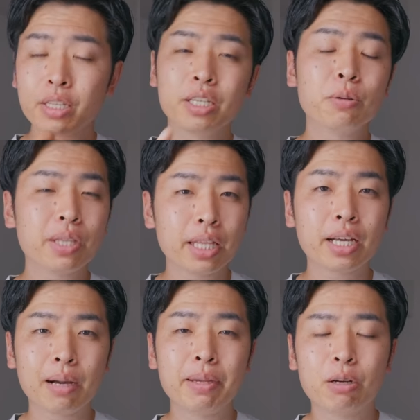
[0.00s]
いろん
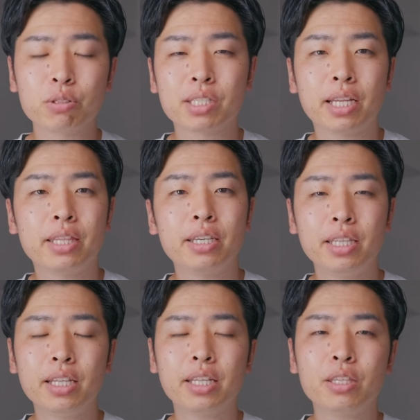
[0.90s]
なカメラを使っていき
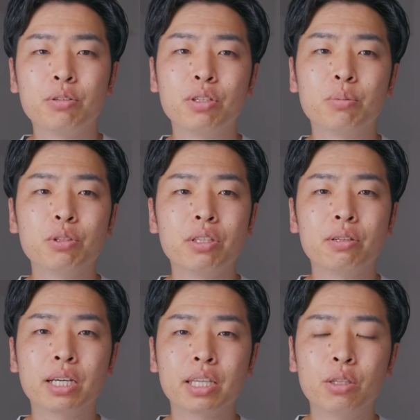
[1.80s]
たいなっていうふうに思ってい
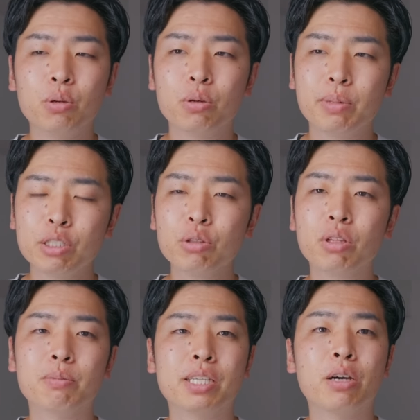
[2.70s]
る方の、まあちょっと
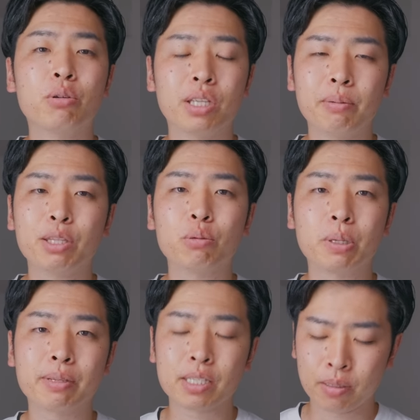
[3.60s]
でも参考になればと
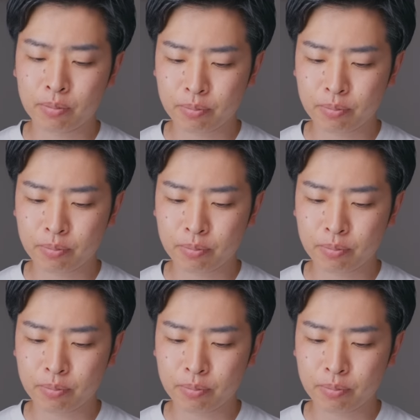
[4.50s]
思います。